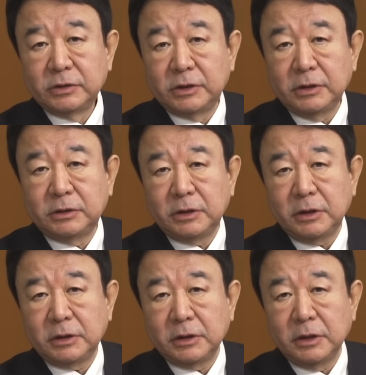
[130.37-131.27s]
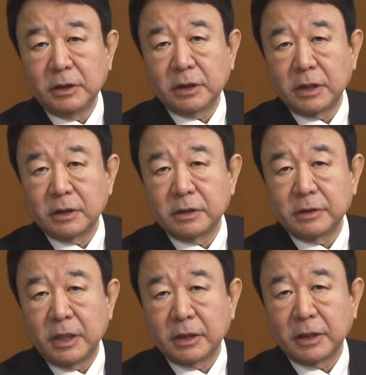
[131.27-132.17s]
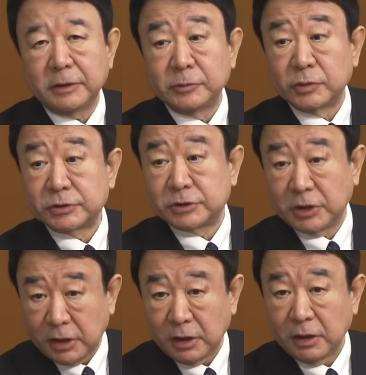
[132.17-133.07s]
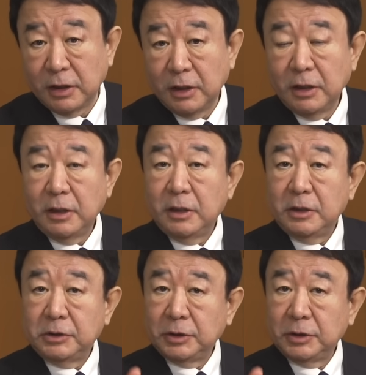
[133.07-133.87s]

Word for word: 徹底的な価格破壊をして、うん、